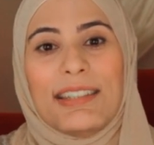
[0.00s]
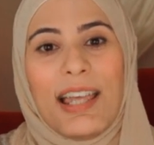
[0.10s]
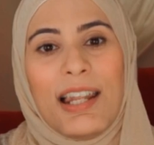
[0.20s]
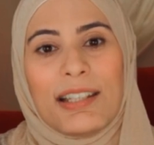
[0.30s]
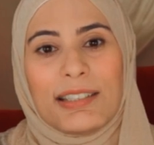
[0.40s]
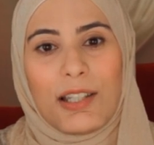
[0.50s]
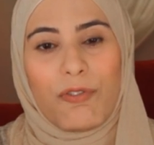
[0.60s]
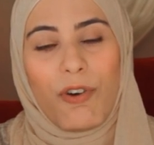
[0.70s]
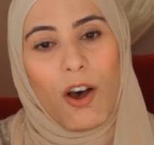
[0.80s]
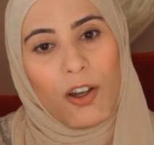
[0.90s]
ثلاث
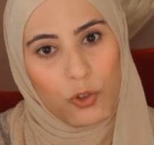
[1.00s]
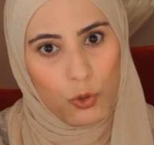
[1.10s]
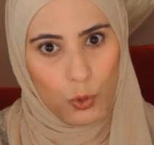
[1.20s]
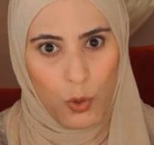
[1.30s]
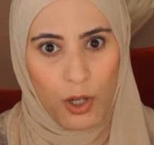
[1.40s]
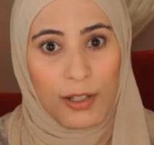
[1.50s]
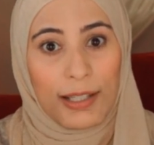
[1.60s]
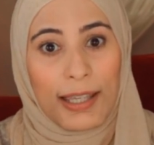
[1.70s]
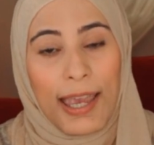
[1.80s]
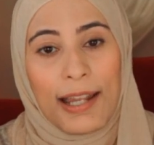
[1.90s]
صفحات
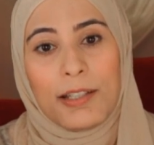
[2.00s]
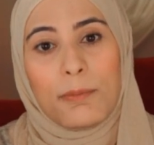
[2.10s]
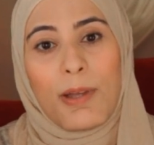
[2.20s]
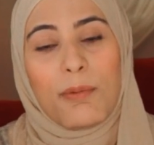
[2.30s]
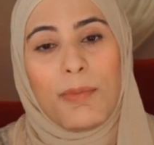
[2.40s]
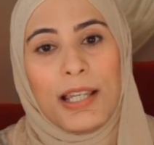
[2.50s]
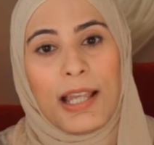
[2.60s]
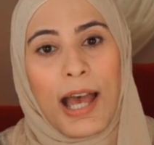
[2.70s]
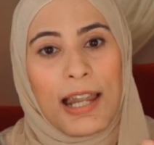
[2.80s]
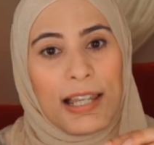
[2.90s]
طوال كانت
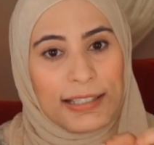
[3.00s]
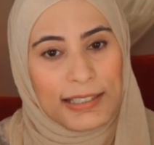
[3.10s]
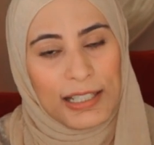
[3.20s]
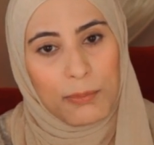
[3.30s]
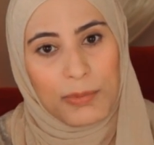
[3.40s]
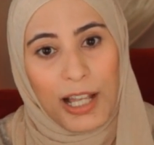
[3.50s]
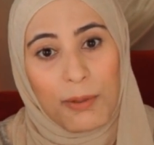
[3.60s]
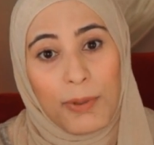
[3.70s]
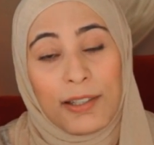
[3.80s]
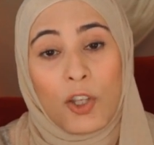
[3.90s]
مرمية على السلم بتاع
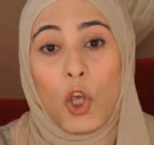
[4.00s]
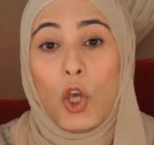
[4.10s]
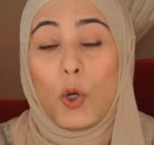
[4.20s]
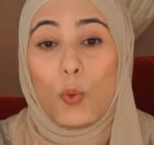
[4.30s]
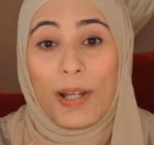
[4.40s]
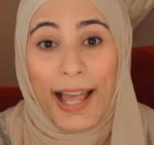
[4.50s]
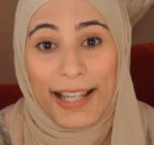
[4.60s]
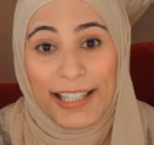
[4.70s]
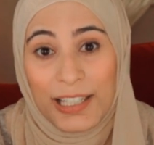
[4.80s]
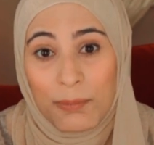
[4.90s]
البيت
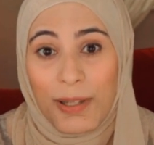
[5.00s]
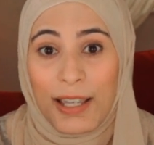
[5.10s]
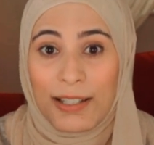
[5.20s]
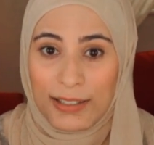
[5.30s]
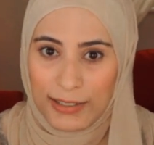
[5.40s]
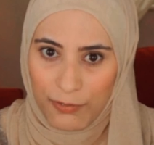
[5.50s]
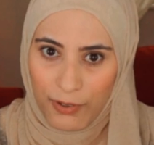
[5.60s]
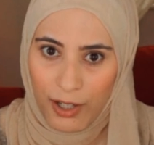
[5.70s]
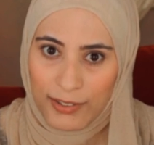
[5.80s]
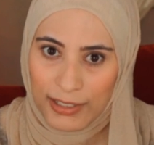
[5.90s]
والعجيب ان
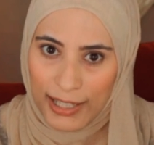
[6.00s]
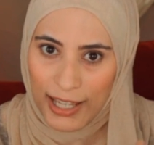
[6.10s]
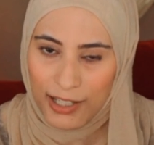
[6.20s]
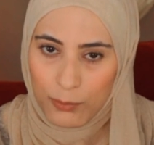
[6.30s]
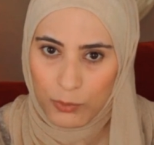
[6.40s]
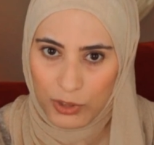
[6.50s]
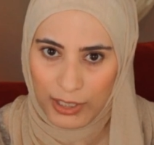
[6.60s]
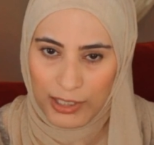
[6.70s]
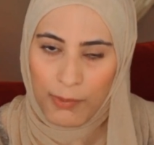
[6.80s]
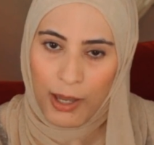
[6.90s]
الصفحات اللي كانت
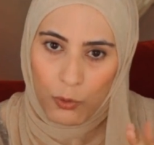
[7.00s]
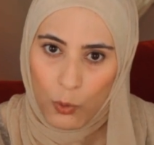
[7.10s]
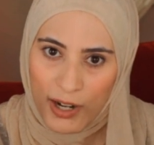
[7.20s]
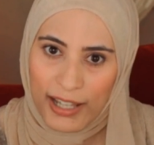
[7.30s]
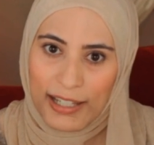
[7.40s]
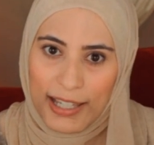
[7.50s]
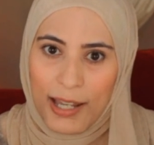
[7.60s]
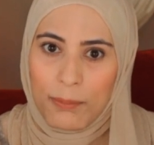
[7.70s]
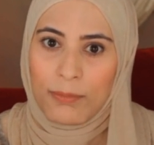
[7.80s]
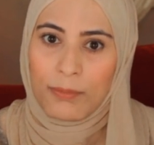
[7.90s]
مستخدمة او الورق اللي
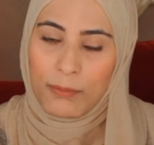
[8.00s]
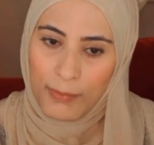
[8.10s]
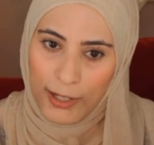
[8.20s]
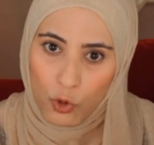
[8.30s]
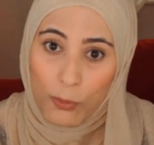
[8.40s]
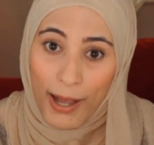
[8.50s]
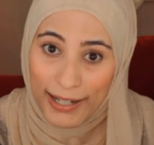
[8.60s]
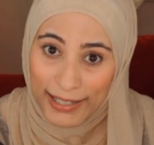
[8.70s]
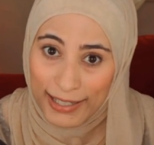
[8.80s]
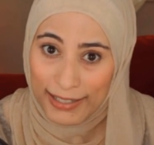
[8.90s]
كان مكتوب
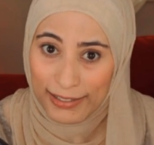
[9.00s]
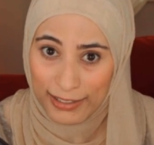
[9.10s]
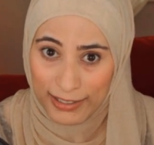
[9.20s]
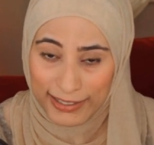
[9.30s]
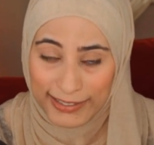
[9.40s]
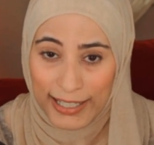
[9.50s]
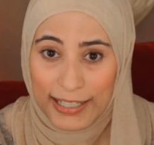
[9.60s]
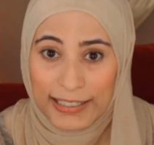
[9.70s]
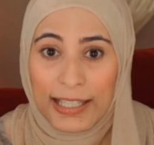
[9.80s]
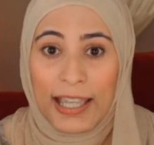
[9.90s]
عليه
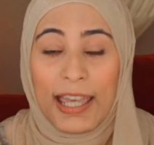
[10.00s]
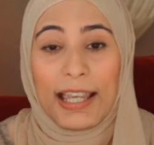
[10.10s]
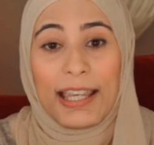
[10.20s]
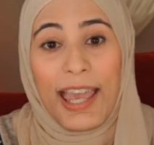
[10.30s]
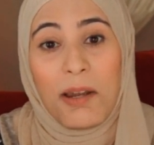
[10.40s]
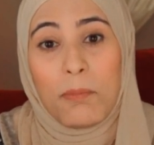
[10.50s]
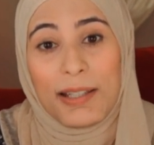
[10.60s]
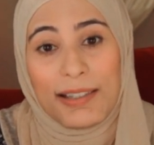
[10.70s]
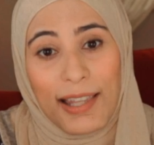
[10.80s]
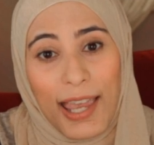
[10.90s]
الرسالة دي كان
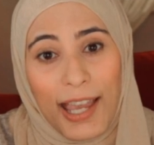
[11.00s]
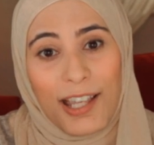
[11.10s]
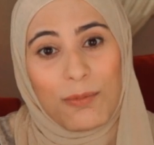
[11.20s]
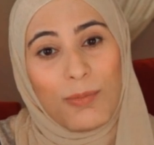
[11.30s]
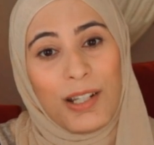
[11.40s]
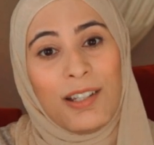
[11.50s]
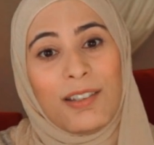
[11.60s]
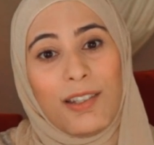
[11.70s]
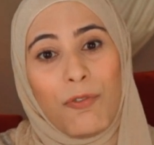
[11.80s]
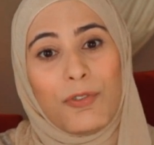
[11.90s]
متاخد من
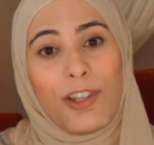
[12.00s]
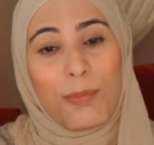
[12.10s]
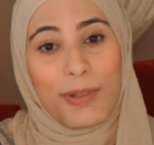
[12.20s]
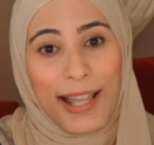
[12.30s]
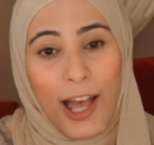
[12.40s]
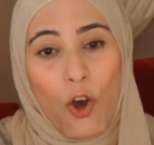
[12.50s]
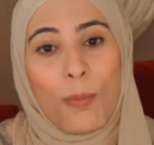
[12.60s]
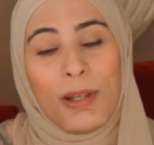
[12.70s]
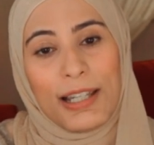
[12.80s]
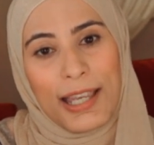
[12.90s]
الدفتر
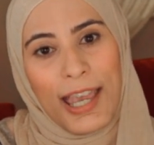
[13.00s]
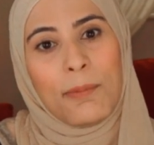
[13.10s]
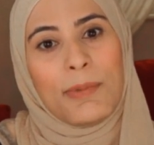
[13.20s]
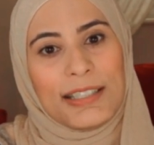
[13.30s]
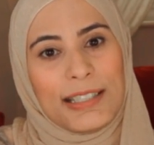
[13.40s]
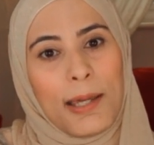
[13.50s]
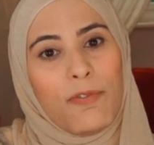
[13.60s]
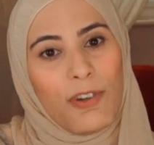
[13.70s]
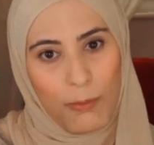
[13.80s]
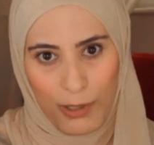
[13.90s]
بتاعهم اللي كان متساب
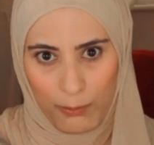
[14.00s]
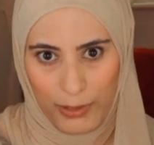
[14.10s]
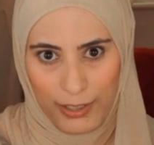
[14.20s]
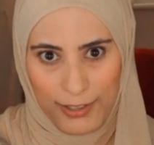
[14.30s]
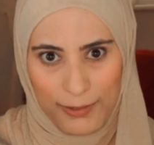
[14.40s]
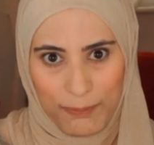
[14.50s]
في المطبخ